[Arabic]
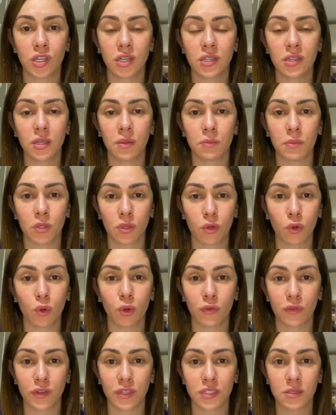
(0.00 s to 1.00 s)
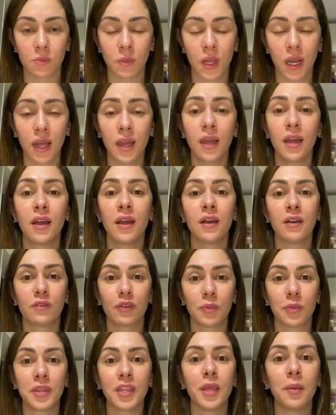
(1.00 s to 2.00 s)
جدا بتخرج في جسمنا
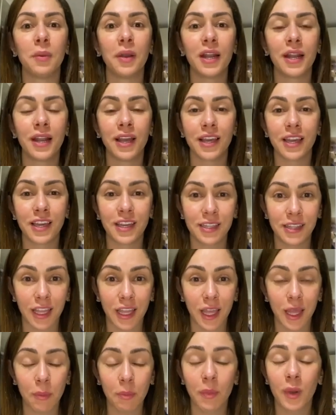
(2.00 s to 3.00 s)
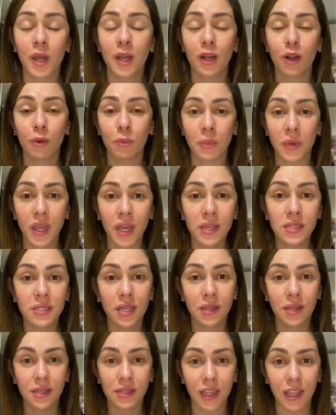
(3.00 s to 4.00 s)
فبتجيب لنا اكتئاب
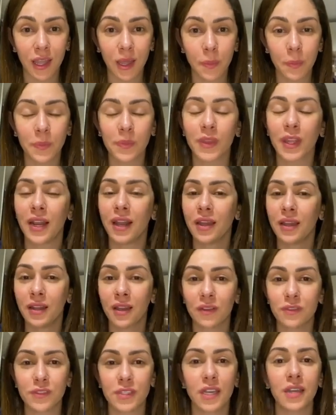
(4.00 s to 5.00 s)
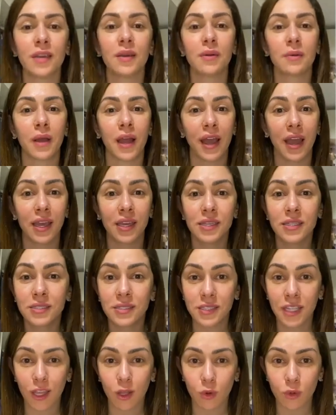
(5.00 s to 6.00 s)
بيحصل اكتئاب تلاقي نفسك
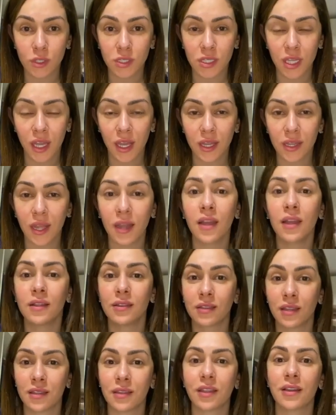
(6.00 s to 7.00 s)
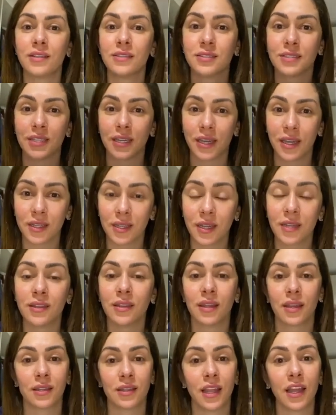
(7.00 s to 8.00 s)
عايز تاكل زيادة تتخن زيادة
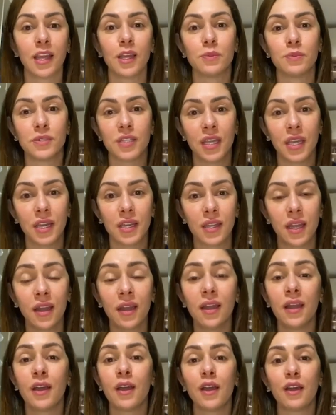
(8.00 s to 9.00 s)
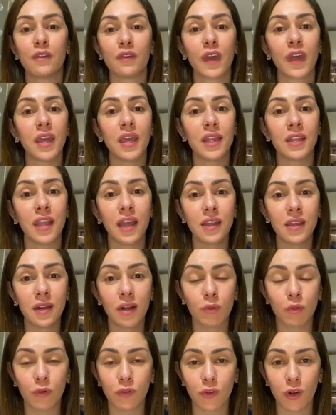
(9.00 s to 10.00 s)
تكتئب زيادة فهي
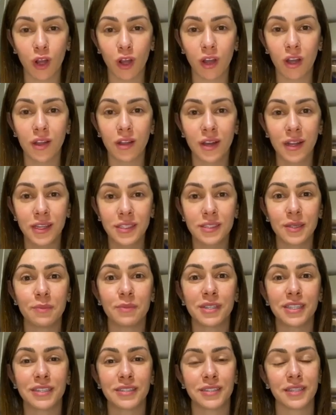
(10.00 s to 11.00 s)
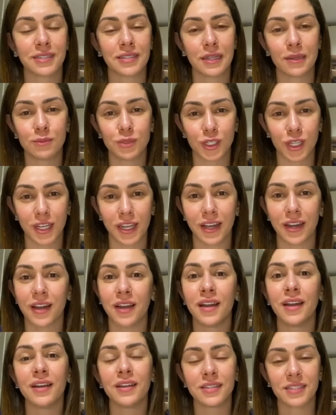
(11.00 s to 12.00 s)
دايرة مفرغة لازم ما تستسلمش ليها
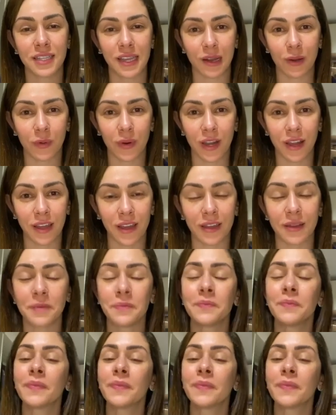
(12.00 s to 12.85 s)
دي أول حاجة